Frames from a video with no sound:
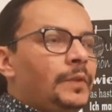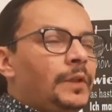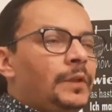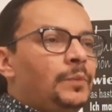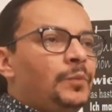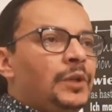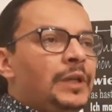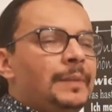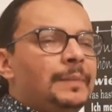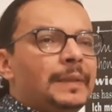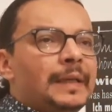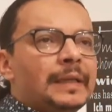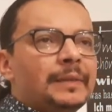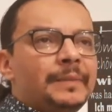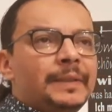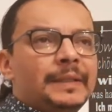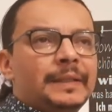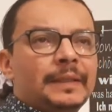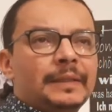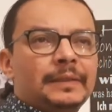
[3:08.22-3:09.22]
المهم
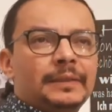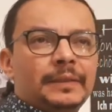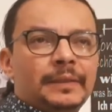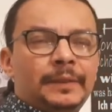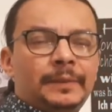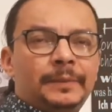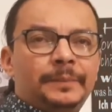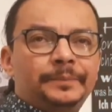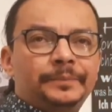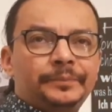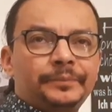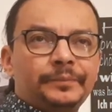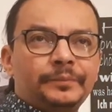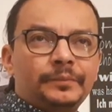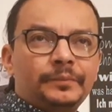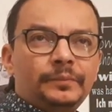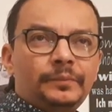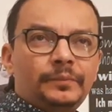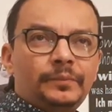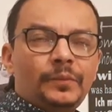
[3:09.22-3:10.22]
لارمي دارت
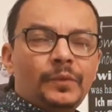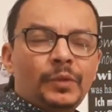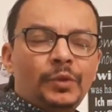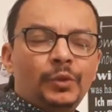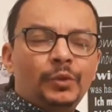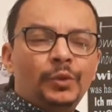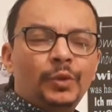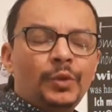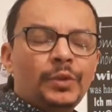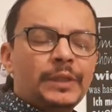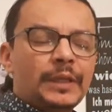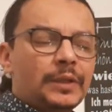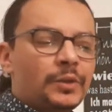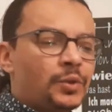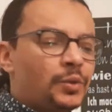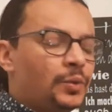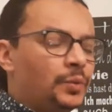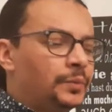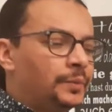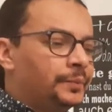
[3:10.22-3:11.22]
دو
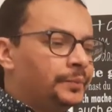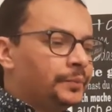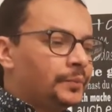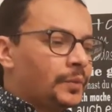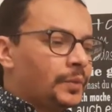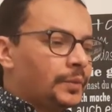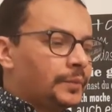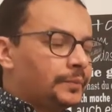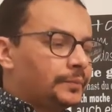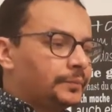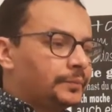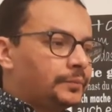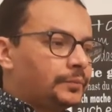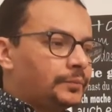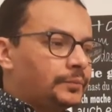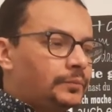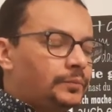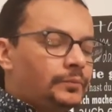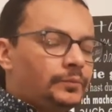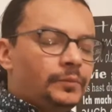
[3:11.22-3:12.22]
زاسو
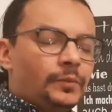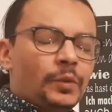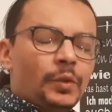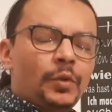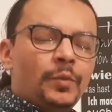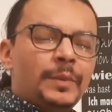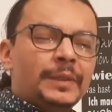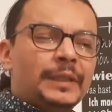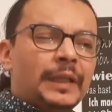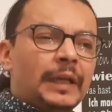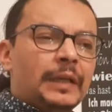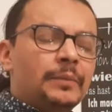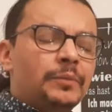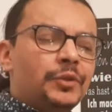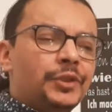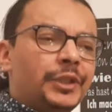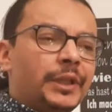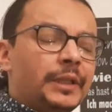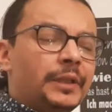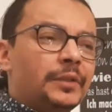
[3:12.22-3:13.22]
وما
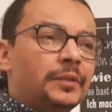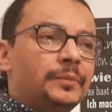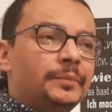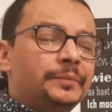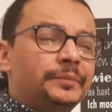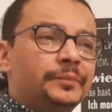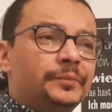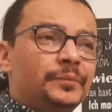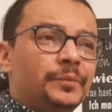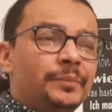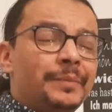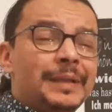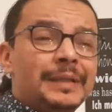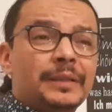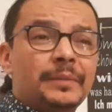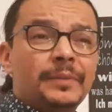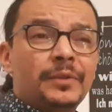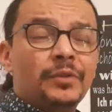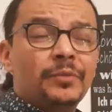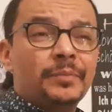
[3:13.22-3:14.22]
تغلبوش عليهم
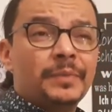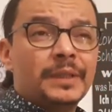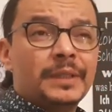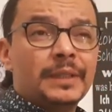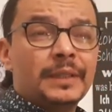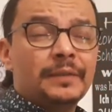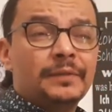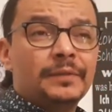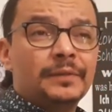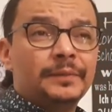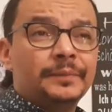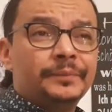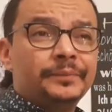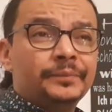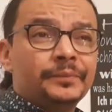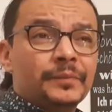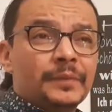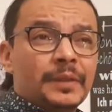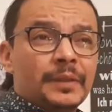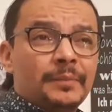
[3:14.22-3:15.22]
مات منهم بزاف
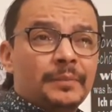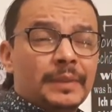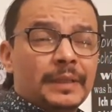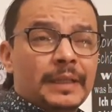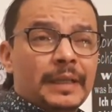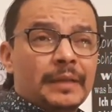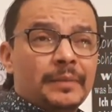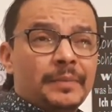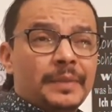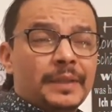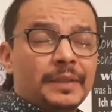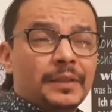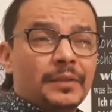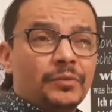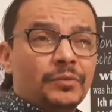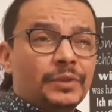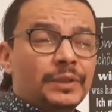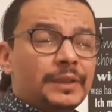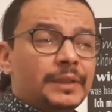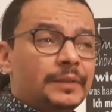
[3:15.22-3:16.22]
من لارمي
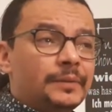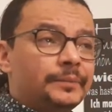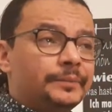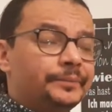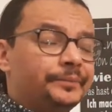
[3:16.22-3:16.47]
السعوديين